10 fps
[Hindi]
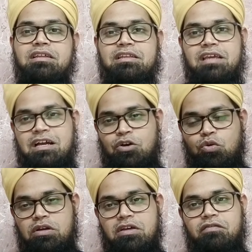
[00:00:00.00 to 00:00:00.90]
दे दिया करो
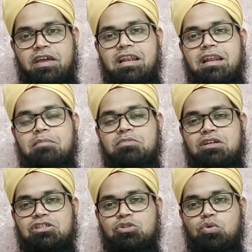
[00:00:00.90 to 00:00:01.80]
फिल्लम
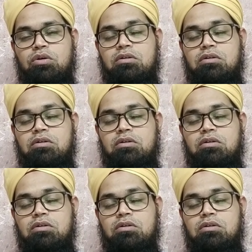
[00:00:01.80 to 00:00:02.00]
तजीद